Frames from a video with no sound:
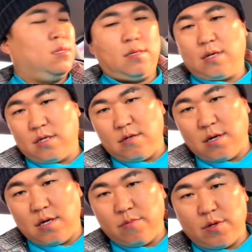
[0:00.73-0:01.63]
아 이거
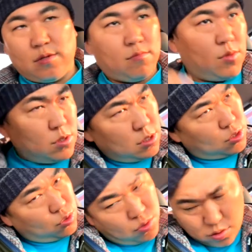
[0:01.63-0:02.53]
하려면 머리를
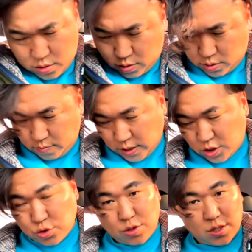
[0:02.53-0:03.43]
또
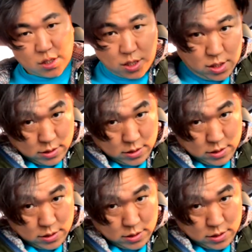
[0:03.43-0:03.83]
맞춰줘야 되잖아